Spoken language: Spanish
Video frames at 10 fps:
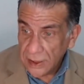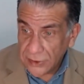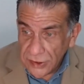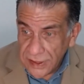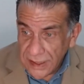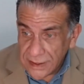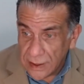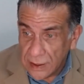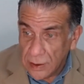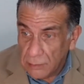Entonces,
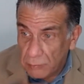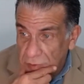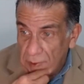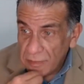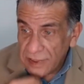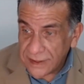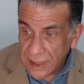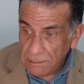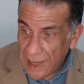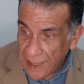pues vamos a
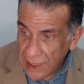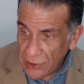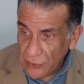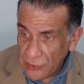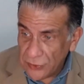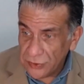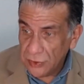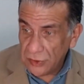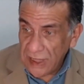ser parejos. O